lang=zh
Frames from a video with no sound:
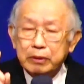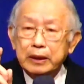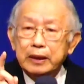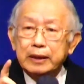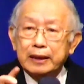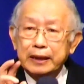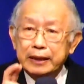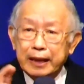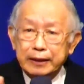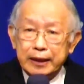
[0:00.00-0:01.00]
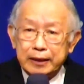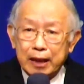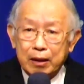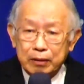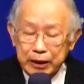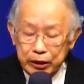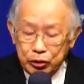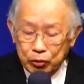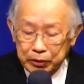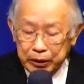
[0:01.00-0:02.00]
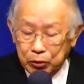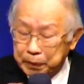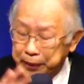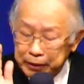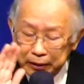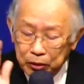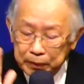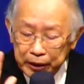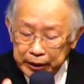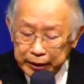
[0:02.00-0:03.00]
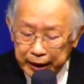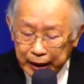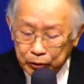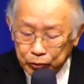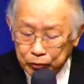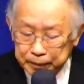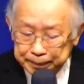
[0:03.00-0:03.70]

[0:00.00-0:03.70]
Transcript: 第一章第三节到第九节，我们就我们一起来读